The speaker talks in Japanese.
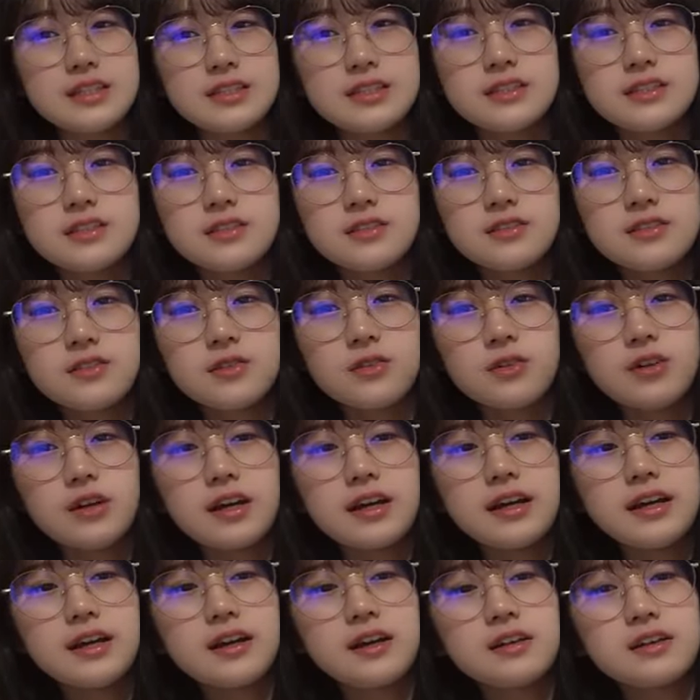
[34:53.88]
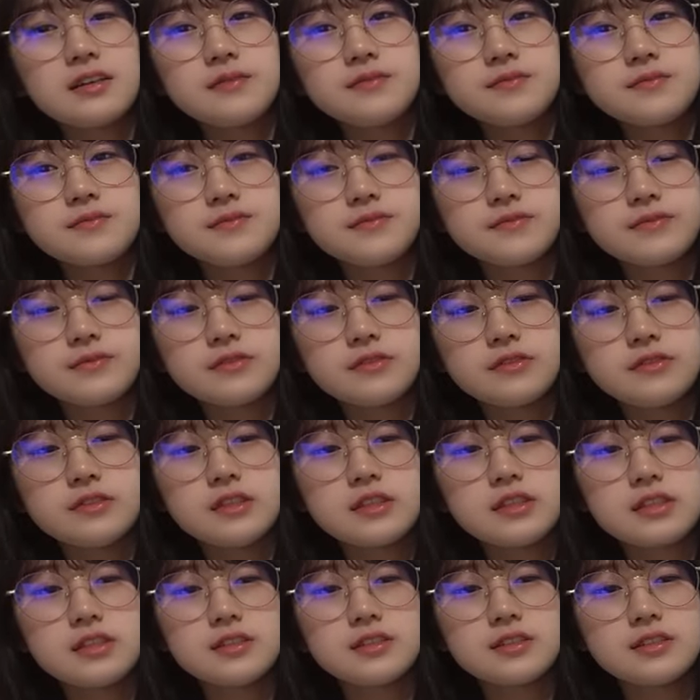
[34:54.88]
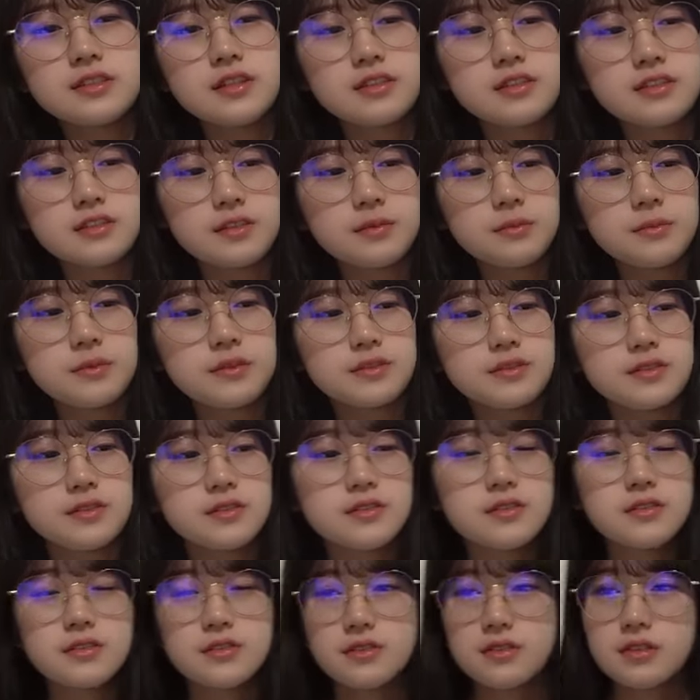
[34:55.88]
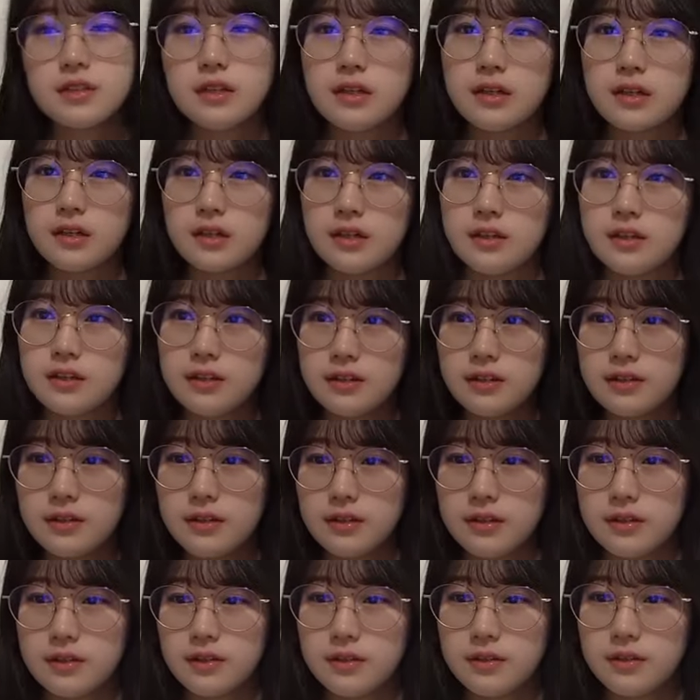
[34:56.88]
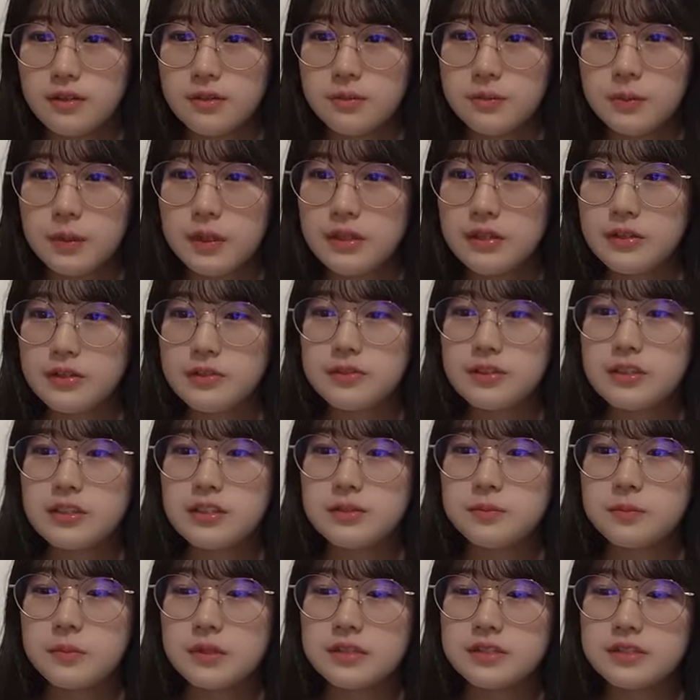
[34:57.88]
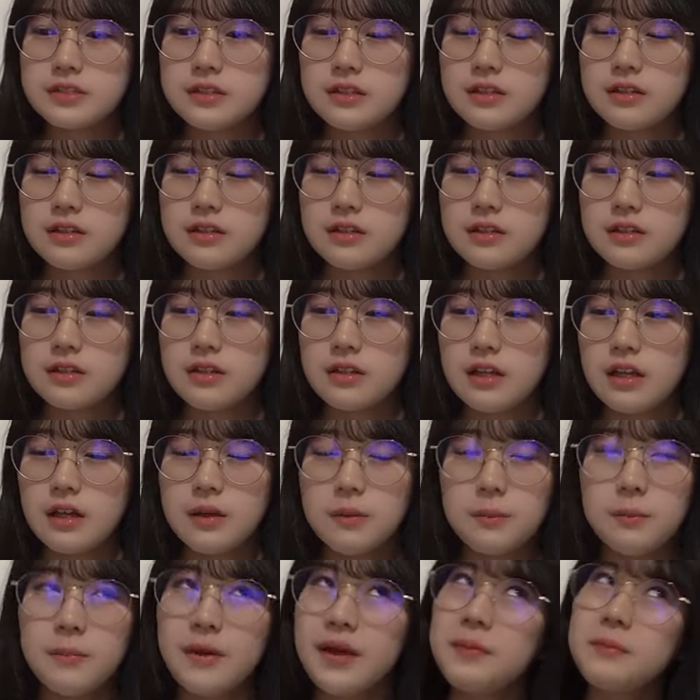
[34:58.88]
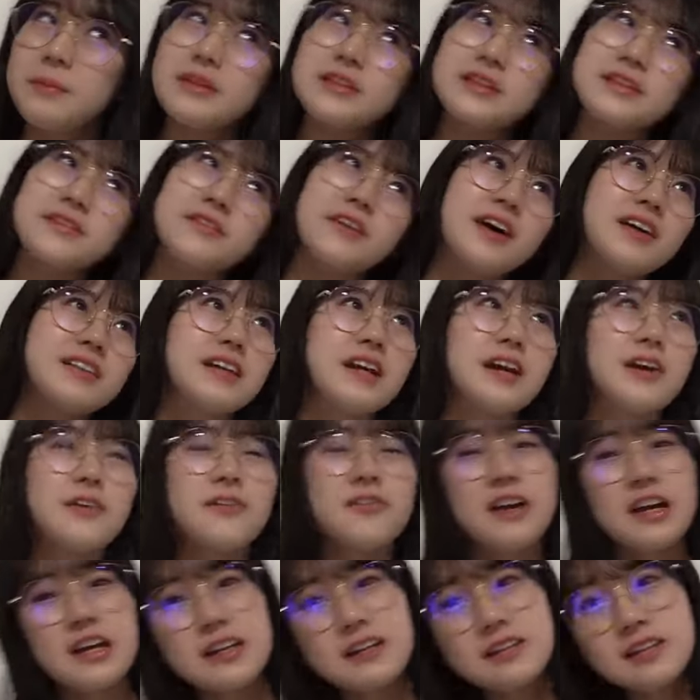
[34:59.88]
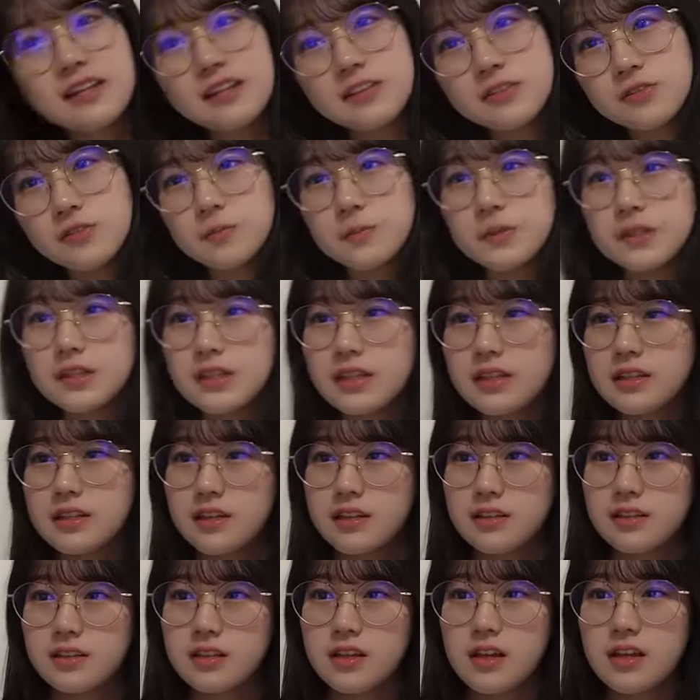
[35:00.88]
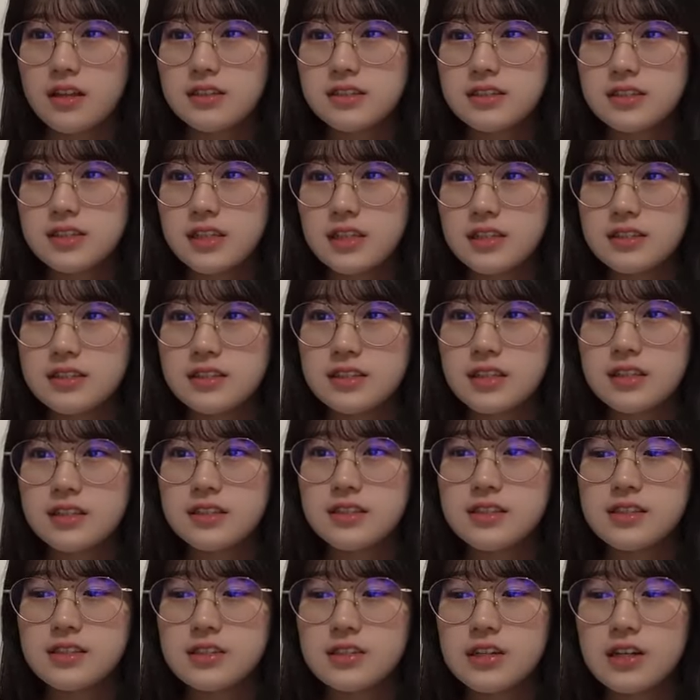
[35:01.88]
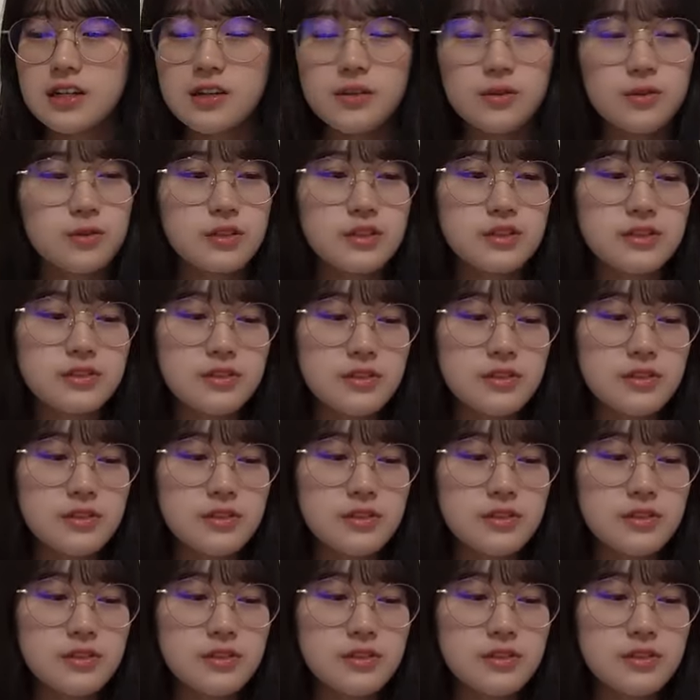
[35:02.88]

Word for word: 新スーツケース今回から私は使っていますピンクにしました前まではなんかワインレッドみたいな使って